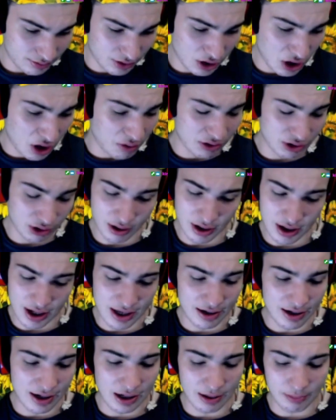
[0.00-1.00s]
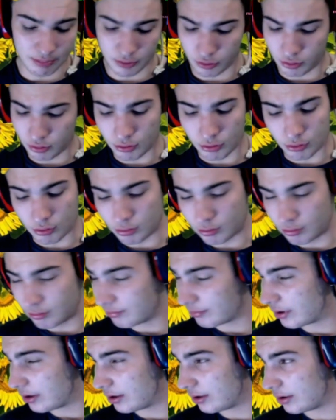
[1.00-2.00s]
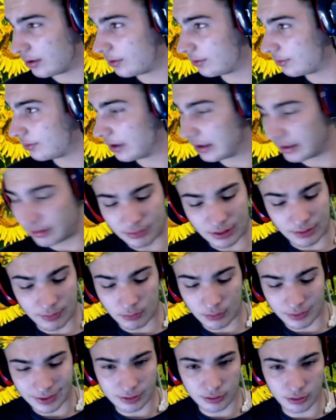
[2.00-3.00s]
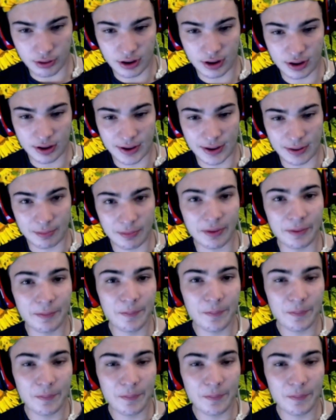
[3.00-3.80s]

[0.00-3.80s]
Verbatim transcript: No, questa qua era la più. Eh, eh aveva un altro nickname.